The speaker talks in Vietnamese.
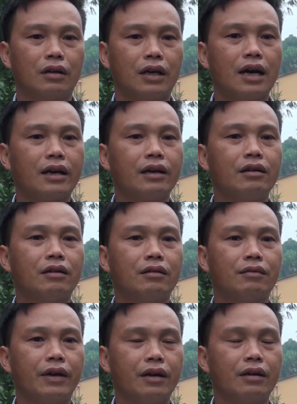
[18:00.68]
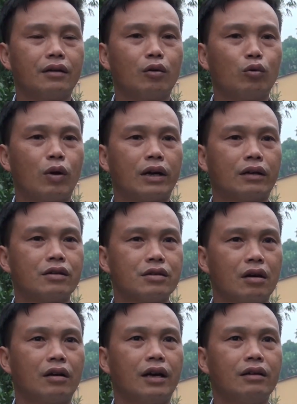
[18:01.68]
các cái đơn vị công đoàn cơ
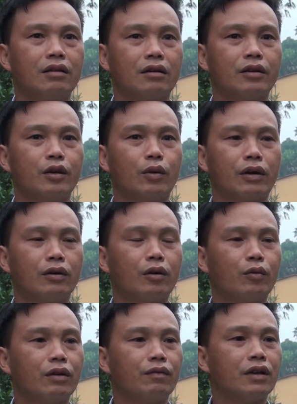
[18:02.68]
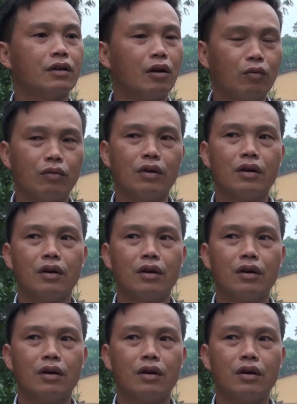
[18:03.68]
sở đã được Liên đoàn Lao động huyện phân công